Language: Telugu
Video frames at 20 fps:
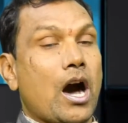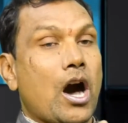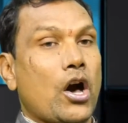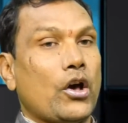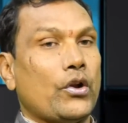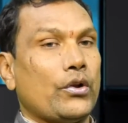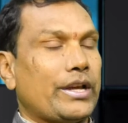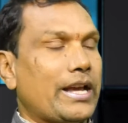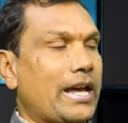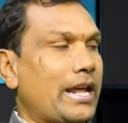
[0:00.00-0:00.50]

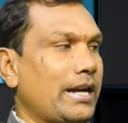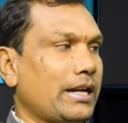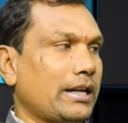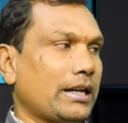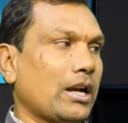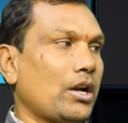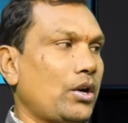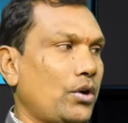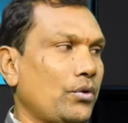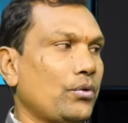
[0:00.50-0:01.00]
ఆరు
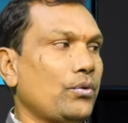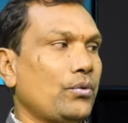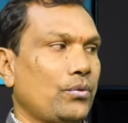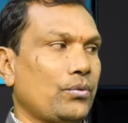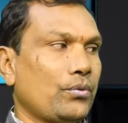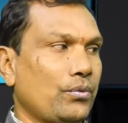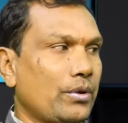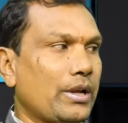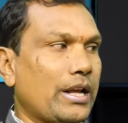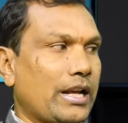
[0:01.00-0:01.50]
క్యారెక్టర్లను
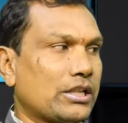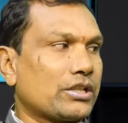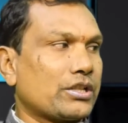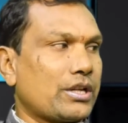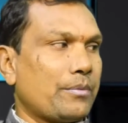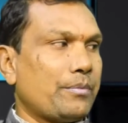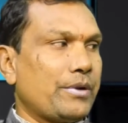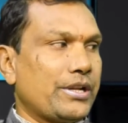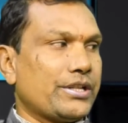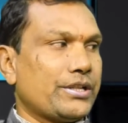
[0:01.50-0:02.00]

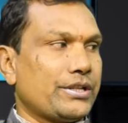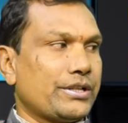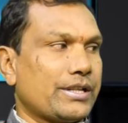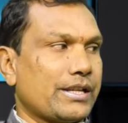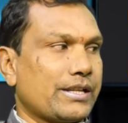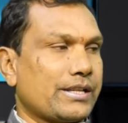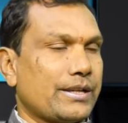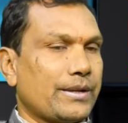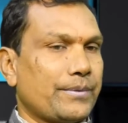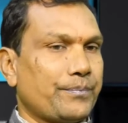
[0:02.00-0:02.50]
ఎక్స్టాబ్లిషన్
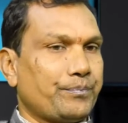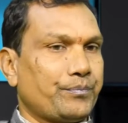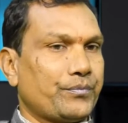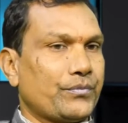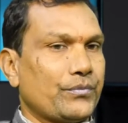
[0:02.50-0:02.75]
చేశాను